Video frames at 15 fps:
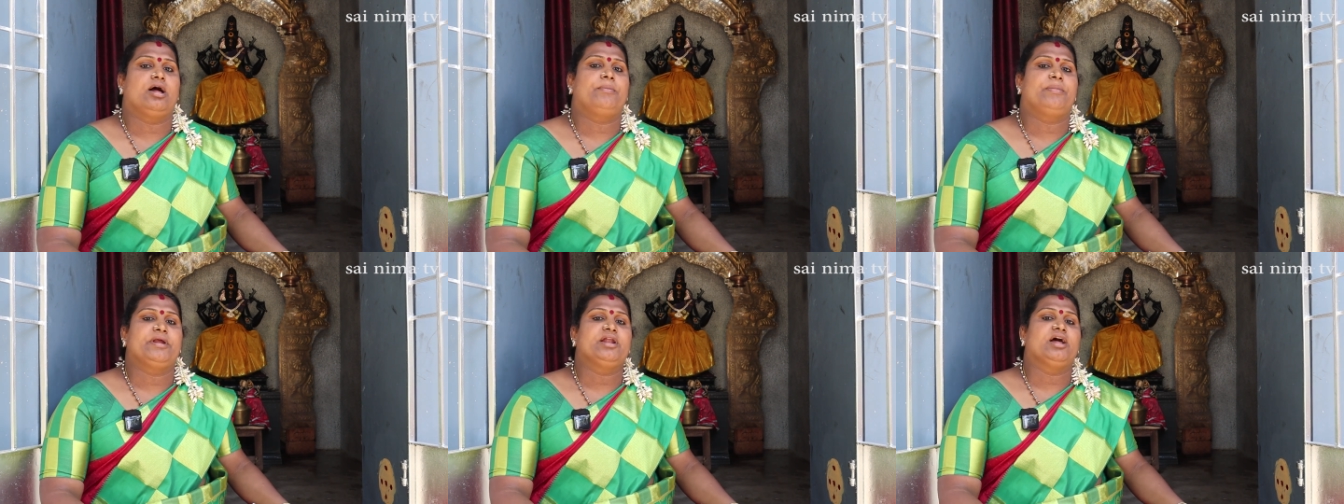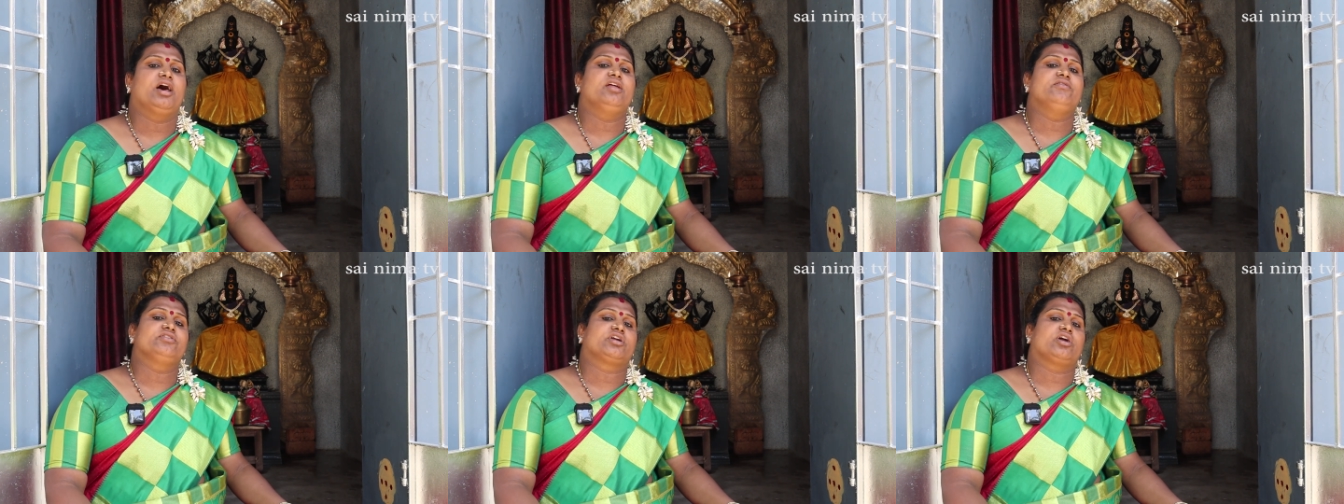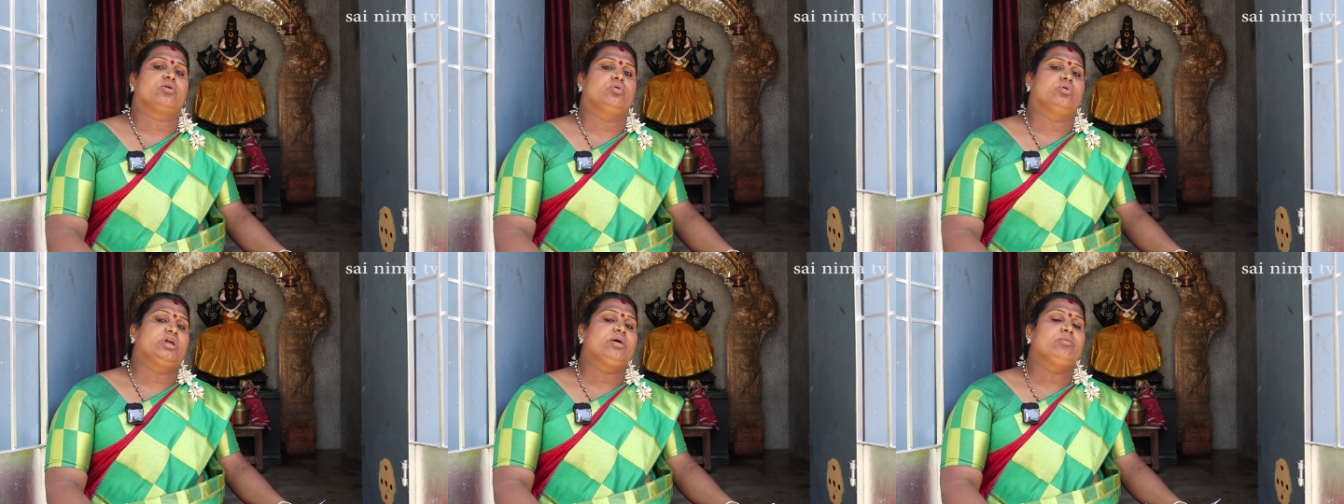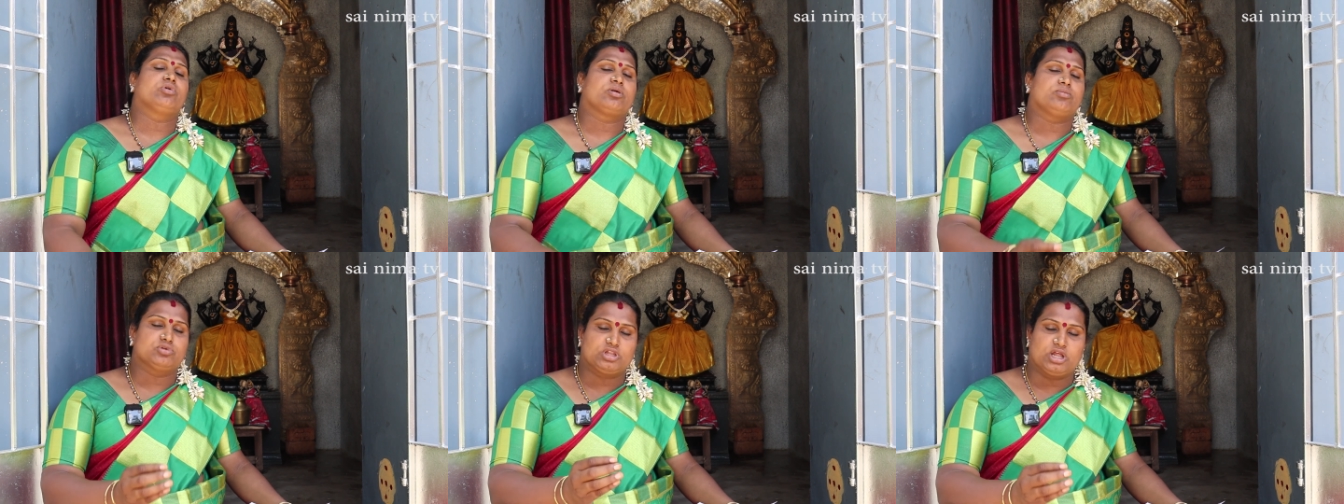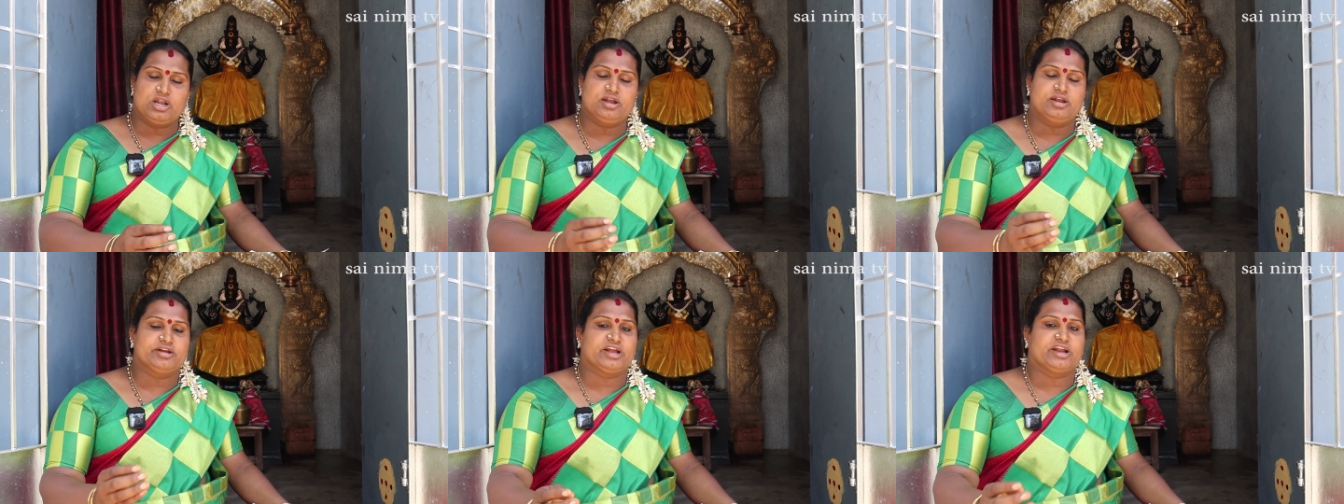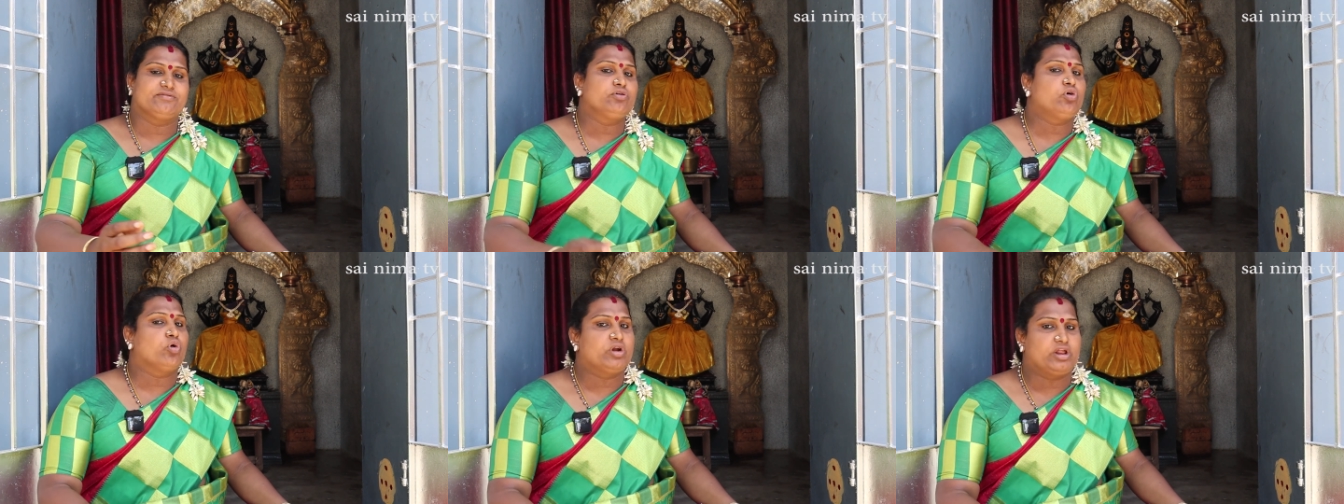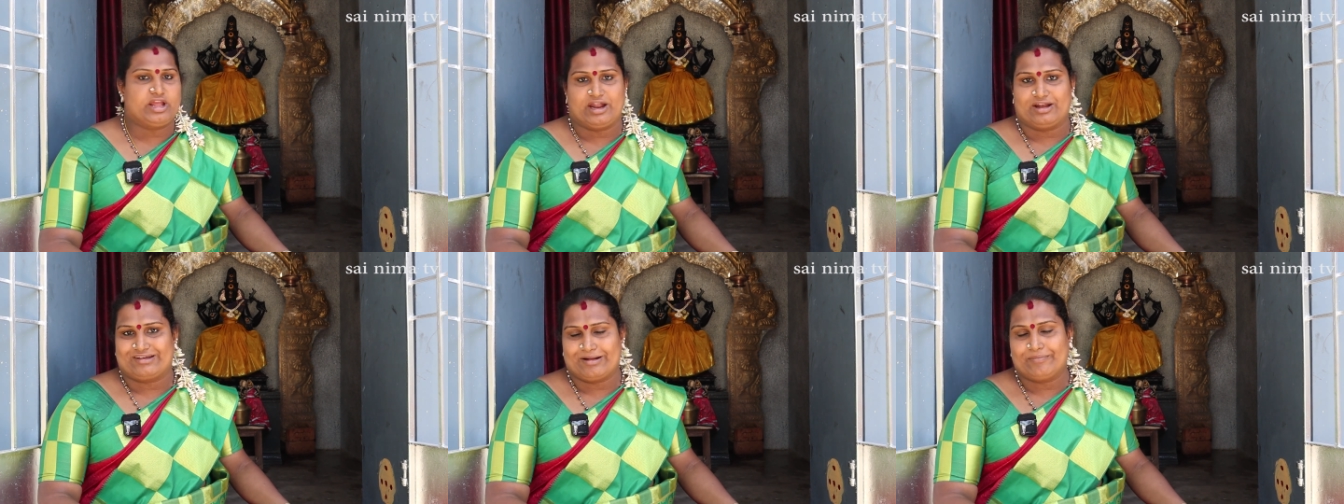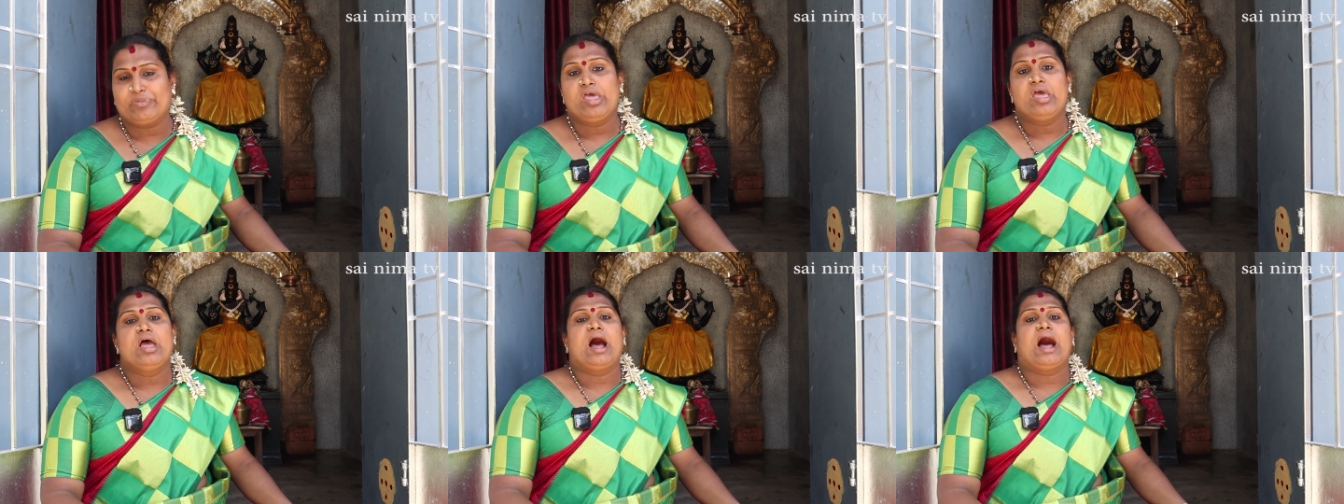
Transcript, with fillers: அப்படின்னு அறிவிக்கக்கூடிய ஒரு முதல் நிகழ்வு கொடியேற்றம்